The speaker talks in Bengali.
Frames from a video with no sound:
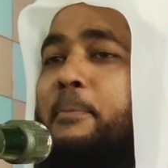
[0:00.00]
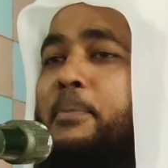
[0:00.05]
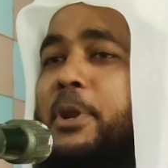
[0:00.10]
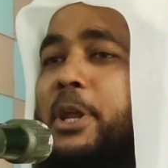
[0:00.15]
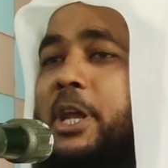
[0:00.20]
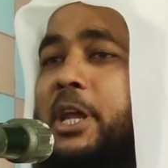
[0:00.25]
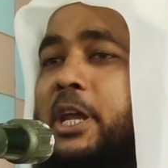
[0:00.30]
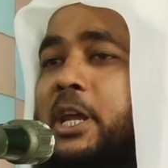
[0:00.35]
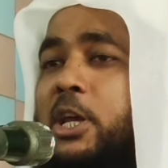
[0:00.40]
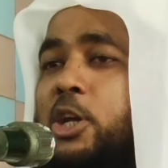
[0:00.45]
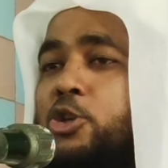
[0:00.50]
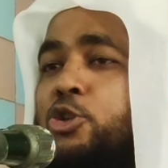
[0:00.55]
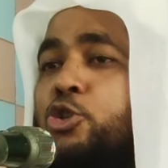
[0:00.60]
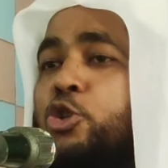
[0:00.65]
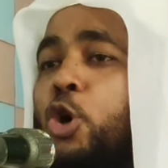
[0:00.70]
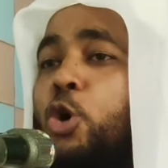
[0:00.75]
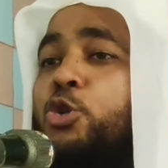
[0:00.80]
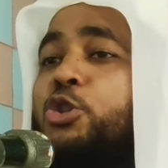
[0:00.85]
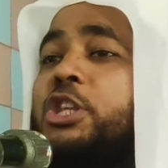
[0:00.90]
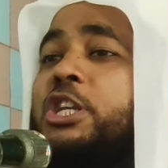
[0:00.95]
আপনি
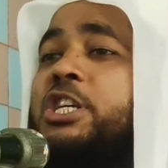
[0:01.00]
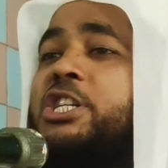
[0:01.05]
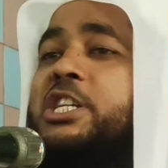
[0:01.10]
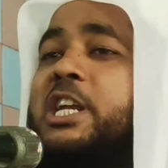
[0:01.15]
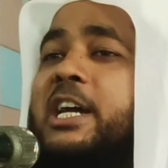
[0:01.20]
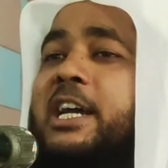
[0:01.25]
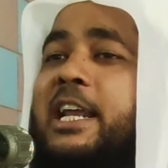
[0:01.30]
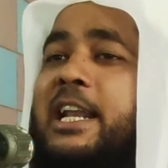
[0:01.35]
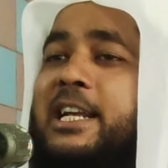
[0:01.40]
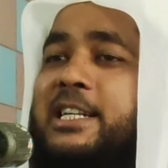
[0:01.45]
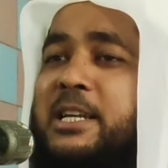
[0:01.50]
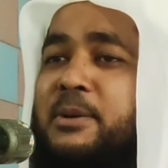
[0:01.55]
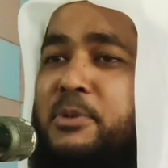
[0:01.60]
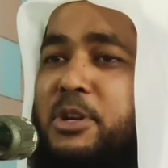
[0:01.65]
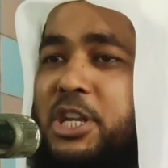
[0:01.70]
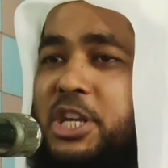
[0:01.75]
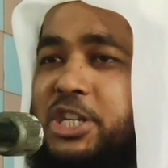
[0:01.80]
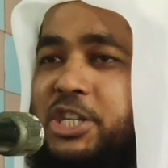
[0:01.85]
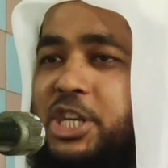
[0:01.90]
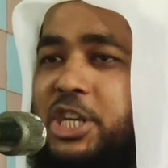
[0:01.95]
চৌত্রিশটা ক্লাস
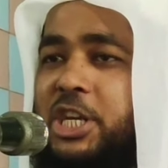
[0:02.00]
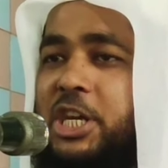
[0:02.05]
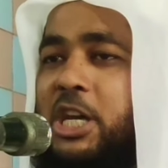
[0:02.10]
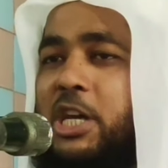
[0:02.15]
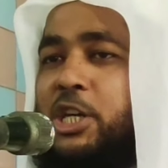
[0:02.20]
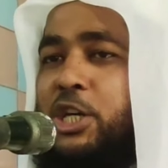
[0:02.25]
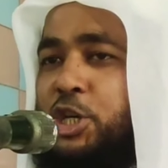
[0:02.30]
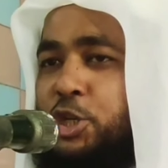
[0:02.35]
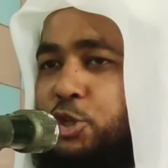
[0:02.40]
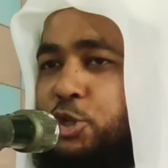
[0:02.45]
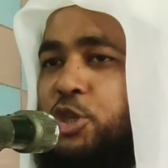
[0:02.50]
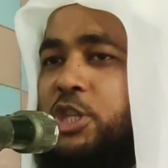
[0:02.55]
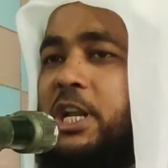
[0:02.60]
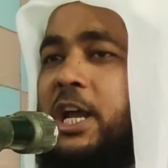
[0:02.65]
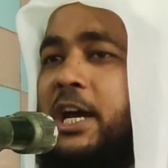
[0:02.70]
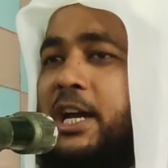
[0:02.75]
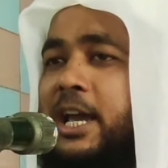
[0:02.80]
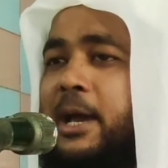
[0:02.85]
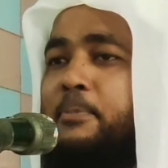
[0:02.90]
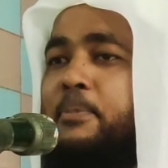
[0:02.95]
আমি নিয়েছি কিছুদিন
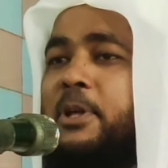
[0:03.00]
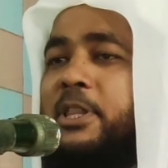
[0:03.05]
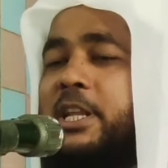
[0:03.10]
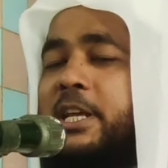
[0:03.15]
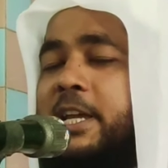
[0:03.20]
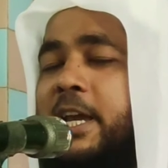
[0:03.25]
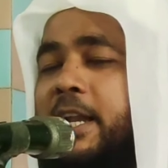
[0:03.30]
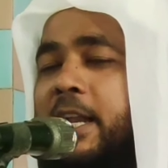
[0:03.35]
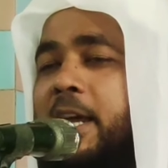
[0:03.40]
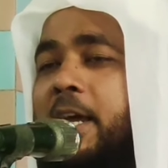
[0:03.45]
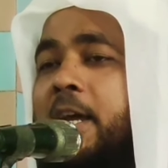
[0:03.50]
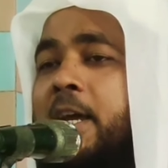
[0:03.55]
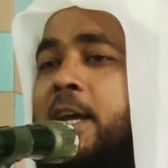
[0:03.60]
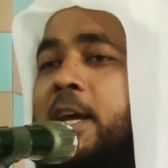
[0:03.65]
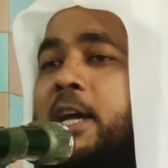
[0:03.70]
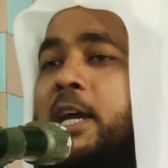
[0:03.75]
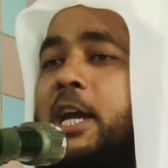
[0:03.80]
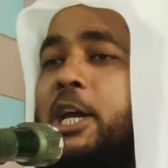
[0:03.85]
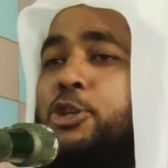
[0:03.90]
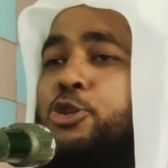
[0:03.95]
আগে আপনাদের এখানে
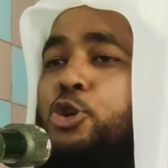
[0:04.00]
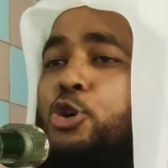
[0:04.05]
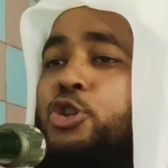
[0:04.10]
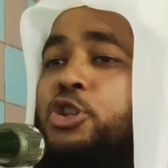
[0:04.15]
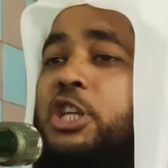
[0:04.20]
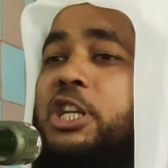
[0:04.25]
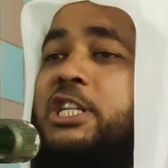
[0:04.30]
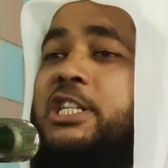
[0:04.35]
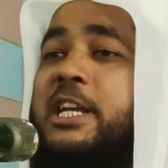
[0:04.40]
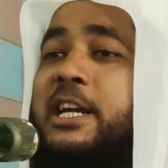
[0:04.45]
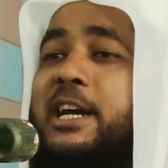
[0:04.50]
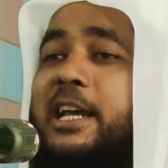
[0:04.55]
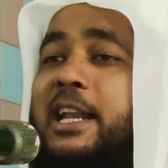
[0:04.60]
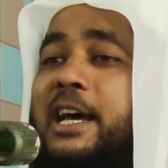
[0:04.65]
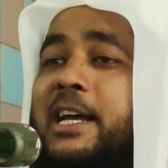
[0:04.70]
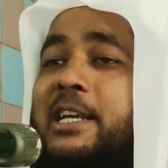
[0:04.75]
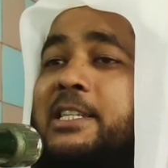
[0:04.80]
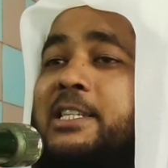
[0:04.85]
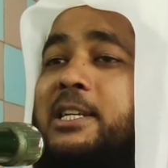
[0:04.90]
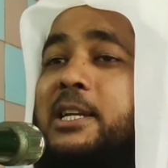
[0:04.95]
এই চৌত্রিশটা
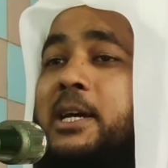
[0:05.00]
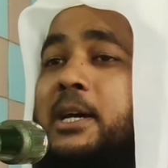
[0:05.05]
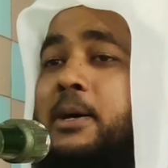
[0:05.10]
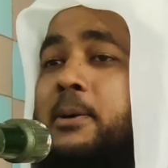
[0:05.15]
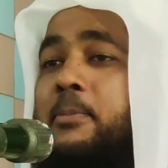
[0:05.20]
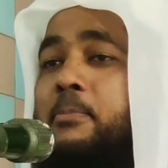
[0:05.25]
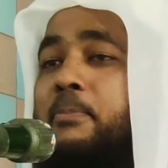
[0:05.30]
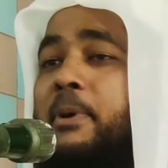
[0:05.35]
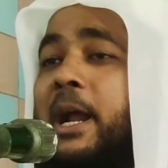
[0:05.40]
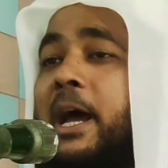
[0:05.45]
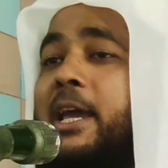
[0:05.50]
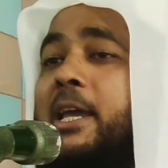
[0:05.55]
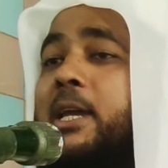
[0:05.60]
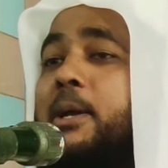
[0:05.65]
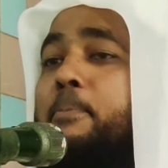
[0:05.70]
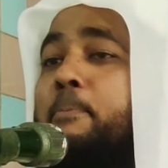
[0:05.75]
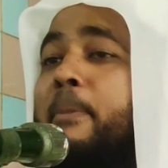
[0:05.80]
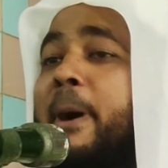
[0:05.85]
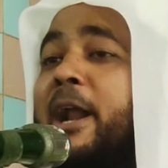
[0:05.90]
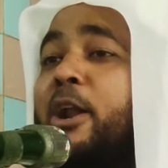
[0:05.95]
ক্লাস প্রায়
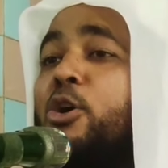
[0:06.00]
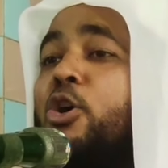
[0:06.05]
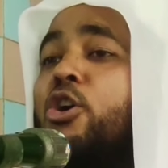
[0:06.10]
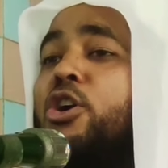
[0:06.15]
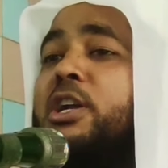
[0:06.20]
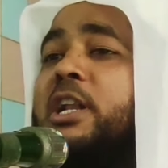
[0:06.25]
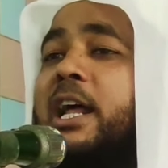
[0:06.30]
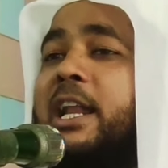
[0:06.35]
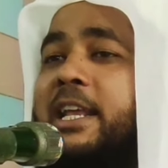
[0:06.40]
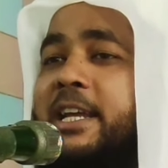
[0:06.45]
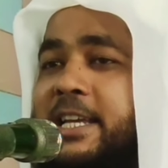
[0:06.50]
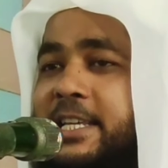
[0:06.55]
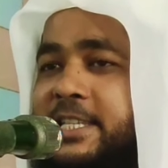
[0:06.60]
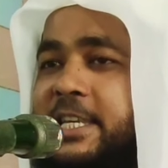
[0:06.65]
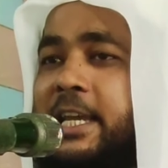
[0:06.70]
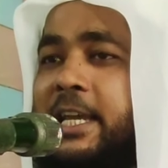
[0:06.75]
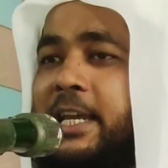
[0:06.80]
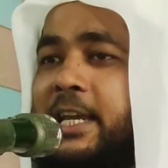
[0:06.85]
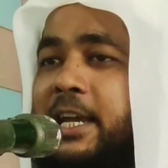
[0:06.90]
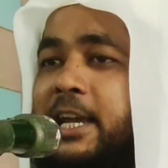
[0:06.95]
বারো ঘন্টা
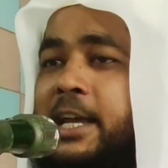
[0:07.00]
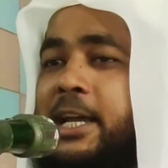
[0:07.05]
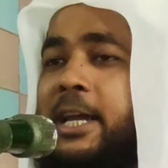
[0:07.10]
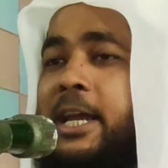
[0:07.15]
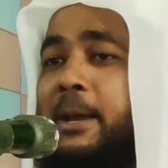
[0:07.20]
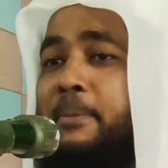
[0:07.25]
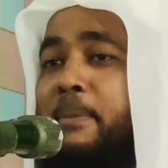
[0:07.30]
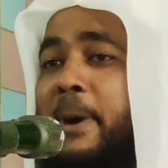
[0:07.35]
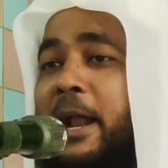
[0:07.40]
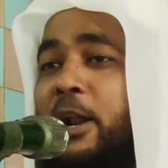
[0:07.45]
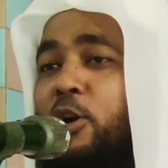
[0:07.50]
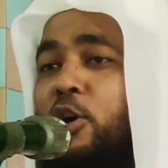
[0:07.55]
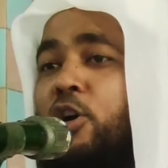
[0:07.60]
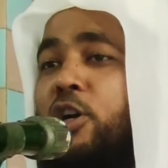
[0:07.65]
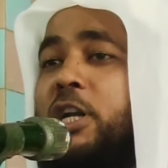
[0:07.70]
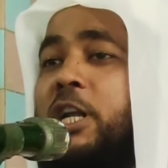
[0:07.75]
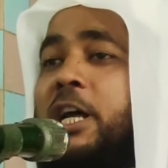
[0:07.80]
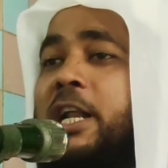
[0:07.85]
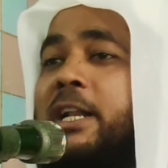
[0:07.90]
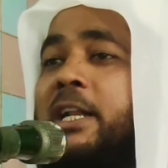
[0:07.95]
লেগেছে এই বারো
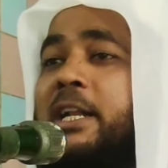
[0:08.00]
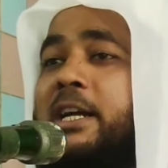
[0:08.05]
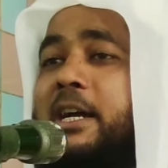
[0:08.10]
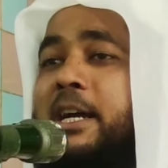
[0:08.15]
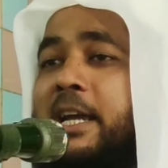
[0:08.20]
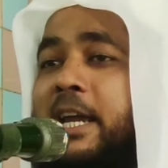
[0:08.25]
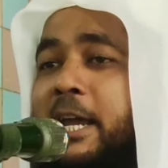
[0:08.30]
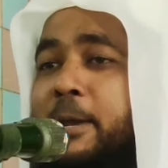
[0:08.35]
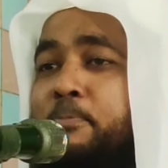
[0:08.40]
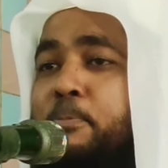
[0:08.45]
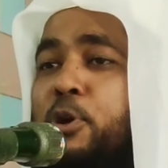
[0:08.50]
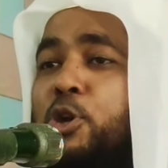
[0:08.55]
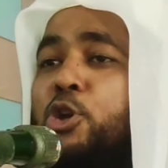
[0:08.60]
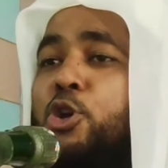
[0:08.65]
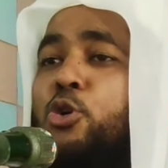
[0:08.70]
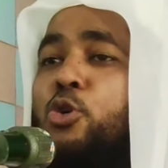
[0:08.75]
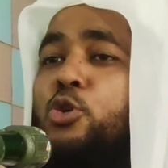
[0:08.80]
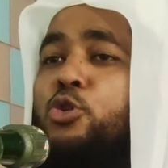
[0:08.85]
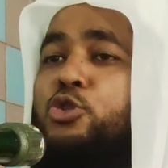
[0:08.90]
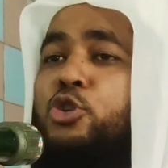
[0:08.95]
ঘন্টার এই
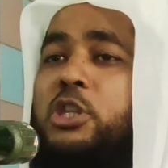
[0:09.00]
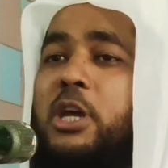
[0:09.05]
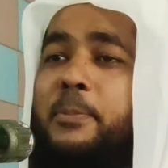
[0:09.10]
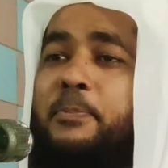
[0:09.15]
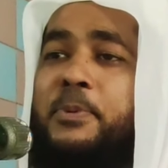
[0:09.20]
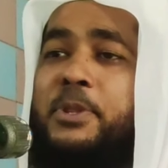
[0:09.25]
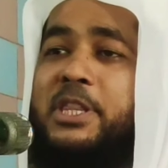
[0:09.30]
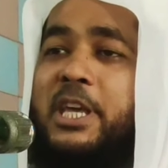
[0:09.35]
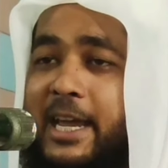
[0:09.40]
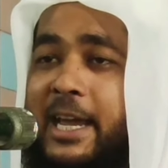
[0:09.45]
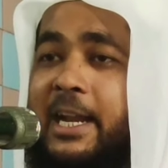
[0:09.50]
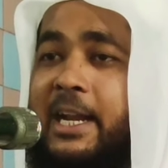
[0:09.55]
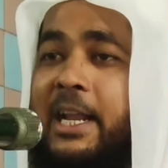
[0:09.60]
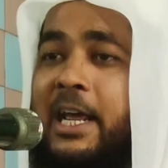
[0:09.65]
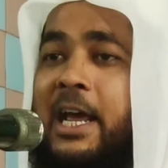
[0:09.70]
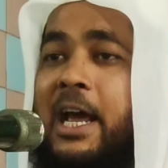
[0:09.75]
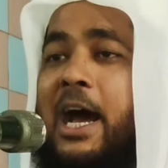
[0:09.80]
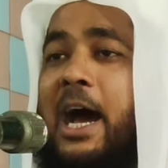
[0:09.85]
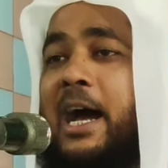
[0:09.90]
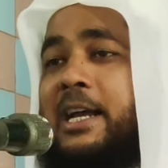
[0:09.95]
ভিডিওগুলো যদি আপনি দেখেন
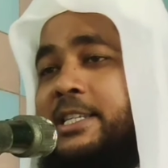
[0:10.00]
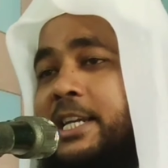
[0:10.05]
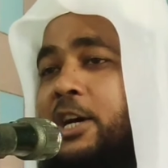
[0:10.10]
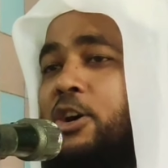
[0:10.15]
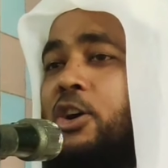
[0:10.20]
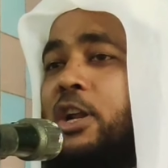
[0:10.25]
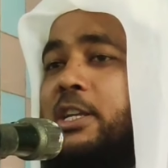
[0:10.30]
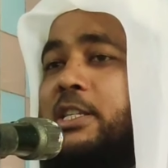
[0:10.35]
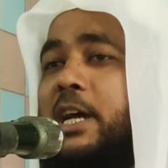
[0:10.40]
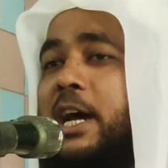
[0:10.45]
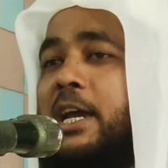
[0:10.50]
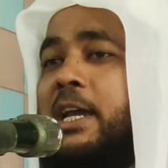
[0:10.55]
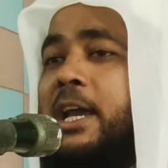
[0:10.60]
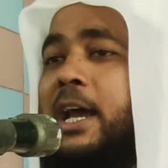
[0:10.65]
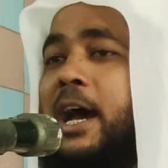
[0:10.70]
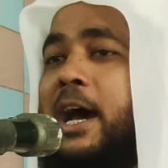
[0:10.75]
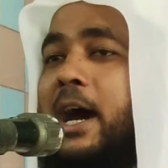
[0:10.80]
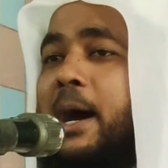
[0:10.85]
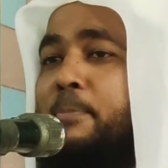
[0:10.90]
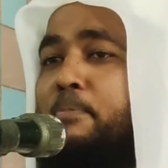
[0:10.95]
আশা করা যায়
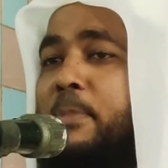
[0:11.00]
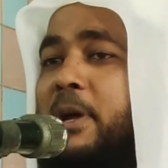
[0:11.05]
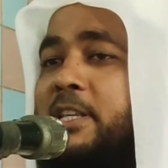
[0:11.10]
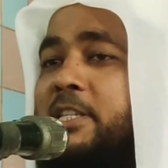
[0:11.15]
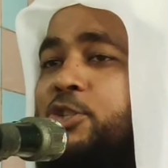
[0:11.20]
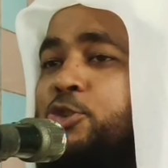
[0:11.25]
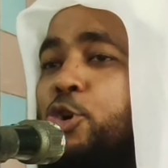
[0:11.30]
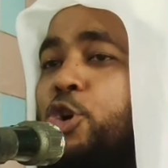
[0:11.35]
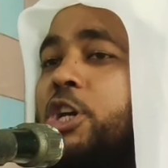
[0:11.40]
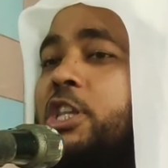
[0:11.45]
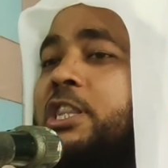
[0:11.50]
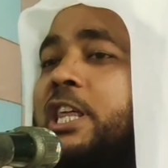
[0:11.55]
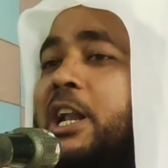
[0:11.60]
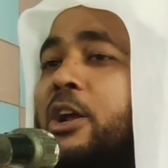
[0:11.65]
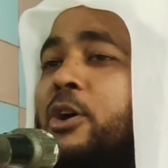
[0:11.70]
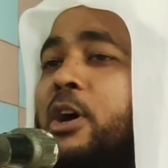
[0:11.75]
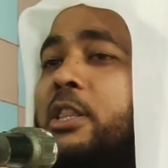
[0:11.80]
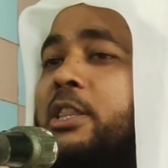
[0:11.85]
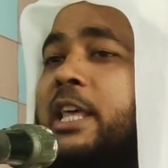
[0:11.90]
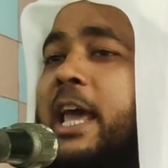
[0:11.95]
আপনার সহি
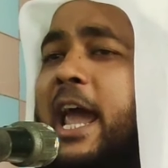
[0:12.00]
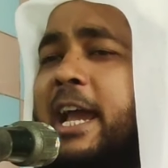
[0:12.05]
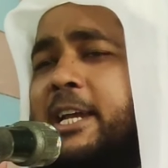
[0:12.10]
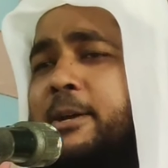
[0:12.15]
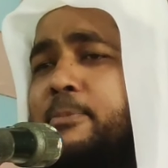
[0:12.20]
তেলাওয়াত